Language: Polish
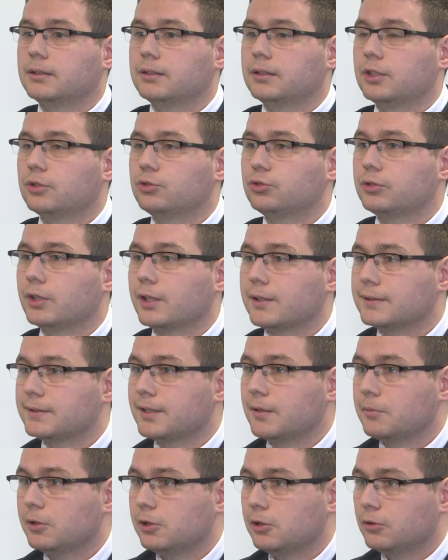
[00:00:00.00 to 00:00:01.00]
te
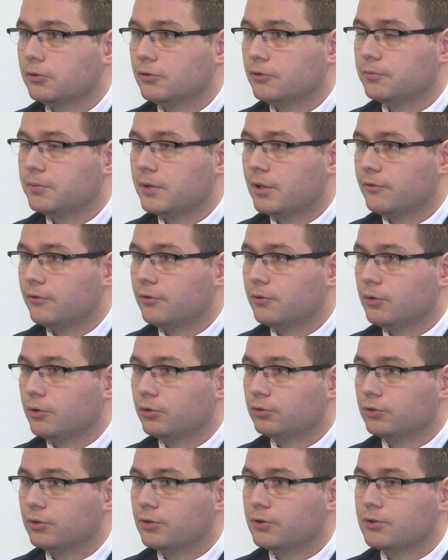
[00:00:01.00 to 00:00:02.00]
400 milionów miał
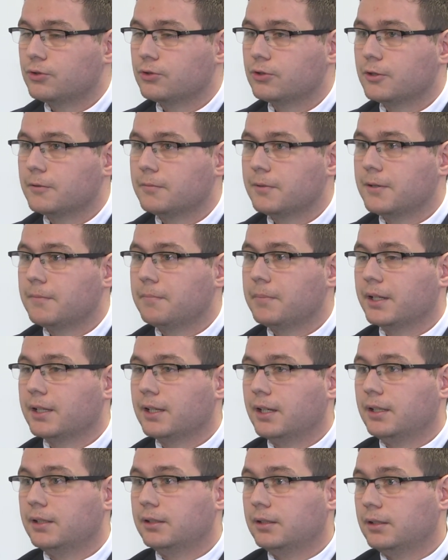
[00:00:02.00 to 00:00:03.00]
wyłożyć
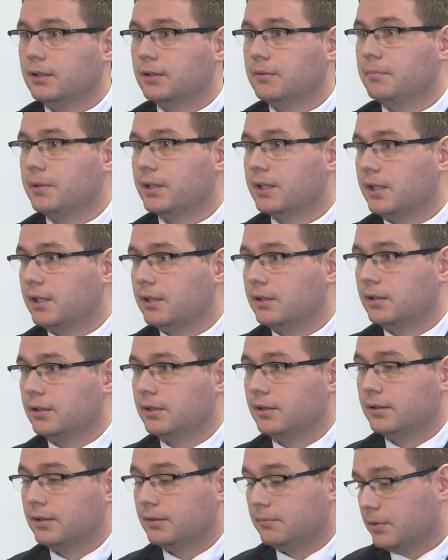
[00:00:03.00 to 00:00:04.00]
PKN, PKN,
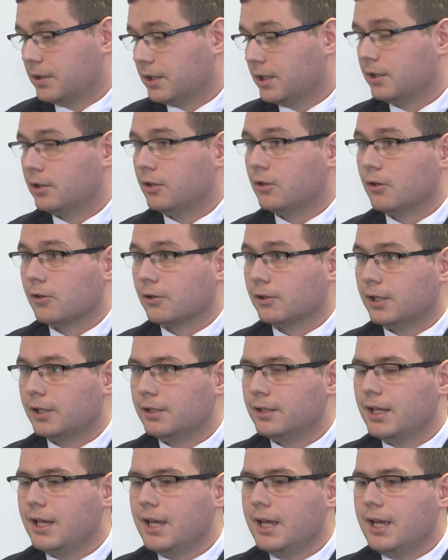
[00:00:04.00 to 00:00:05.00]
PKN Orlen.